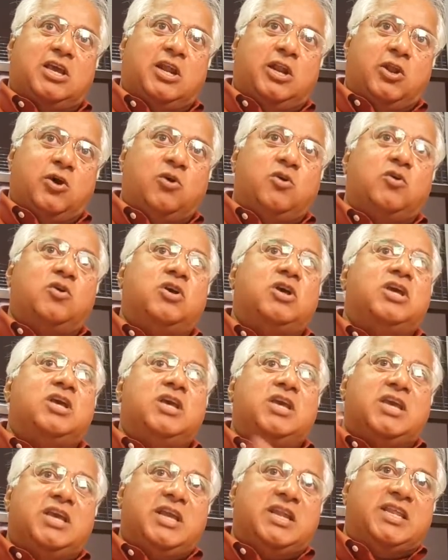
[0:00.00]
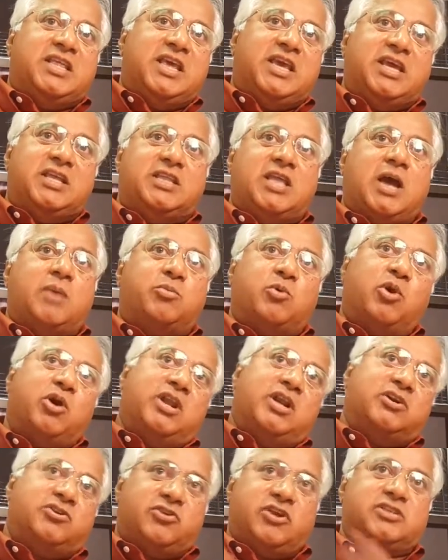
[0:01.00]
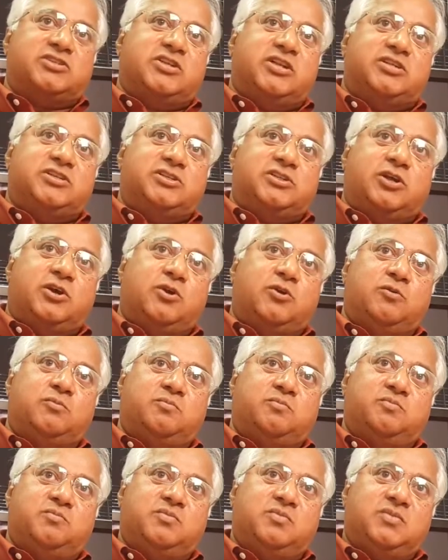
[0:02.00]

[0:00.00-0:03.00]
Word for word: कि लो इनकी किताब को गलत ट्रांसलेशन करो